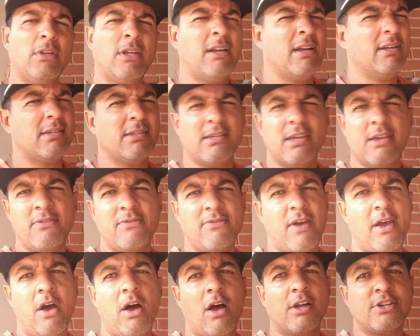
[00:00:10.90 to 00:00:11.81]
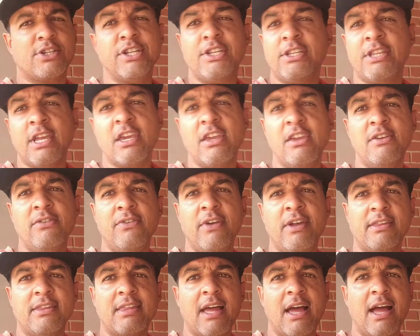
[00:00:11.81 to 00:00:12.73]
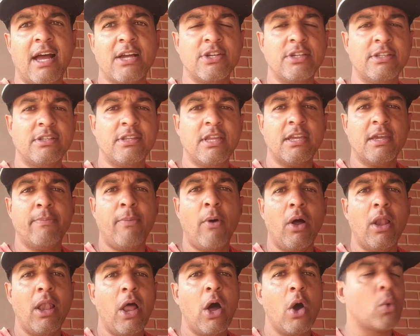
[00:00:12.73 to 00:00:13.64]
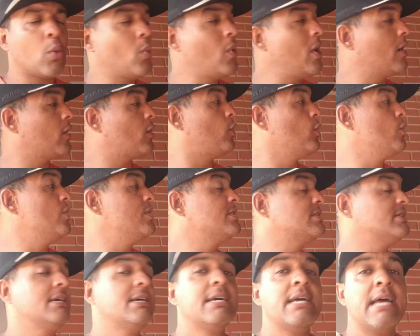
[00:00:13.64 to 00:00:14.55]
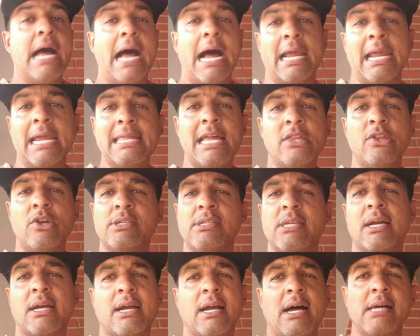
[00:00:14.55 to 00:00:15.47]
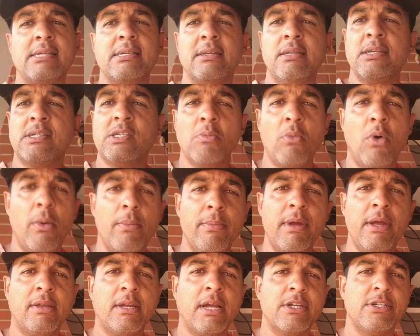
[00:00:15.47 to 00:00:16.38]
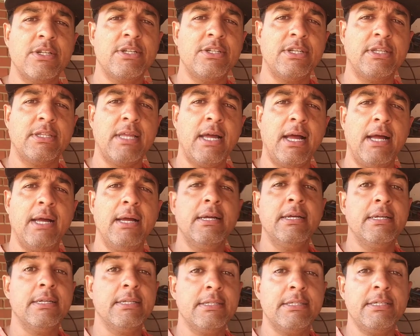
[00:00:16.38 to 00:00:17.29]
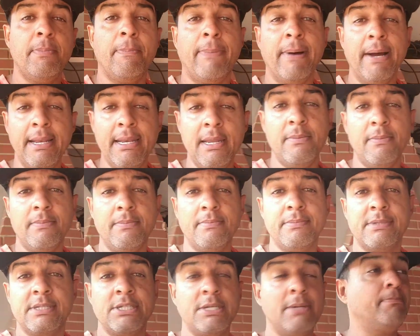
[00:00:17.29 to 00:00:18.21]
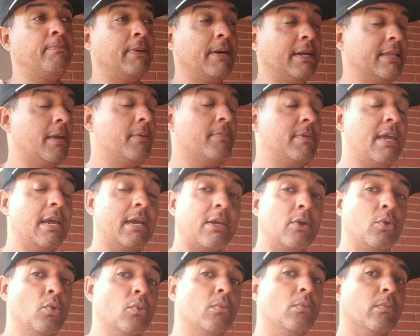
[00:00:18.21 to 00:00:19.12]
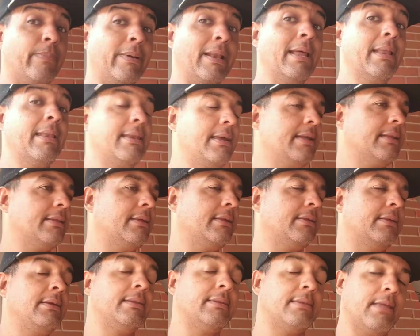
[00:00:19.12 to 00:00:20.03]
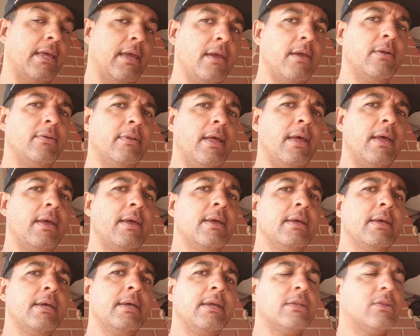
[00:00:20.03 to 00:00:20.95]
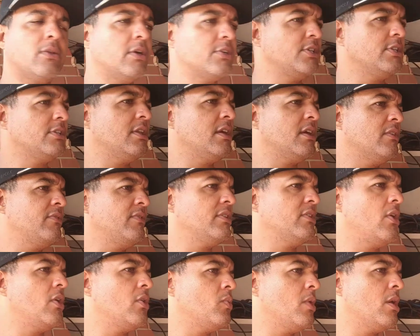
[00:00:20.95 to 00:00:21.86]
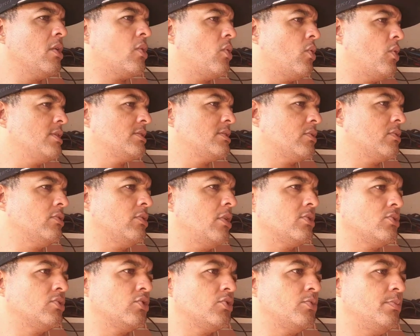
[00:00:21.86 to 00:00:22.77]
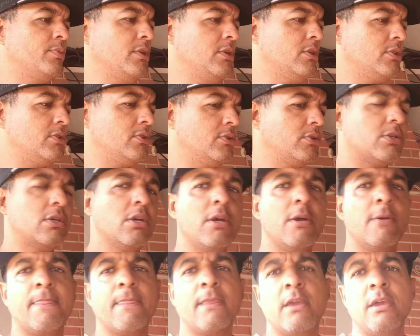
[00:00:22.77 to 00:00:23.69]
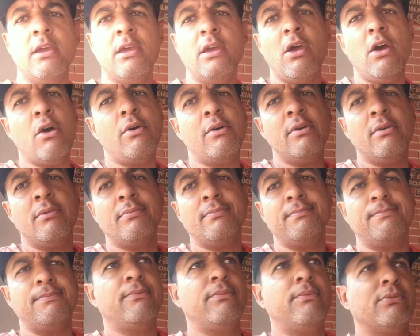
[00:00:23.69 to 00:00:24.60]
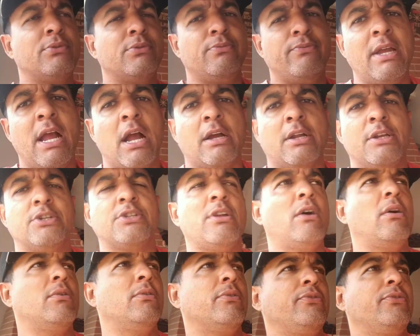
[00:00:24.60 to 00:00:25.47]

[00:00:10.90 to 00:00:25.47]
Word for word: Cansei, velho. A gente tem que inventar, a gente tem que bolar alguma coisa aqui na nossa casa, nesse momento que a gente tá de, pandem de pandemia aqui no planeta inteiro, né? Então a gente tem que inventar alguma coisa com nossos bichos. E eu... Fica, Cristal.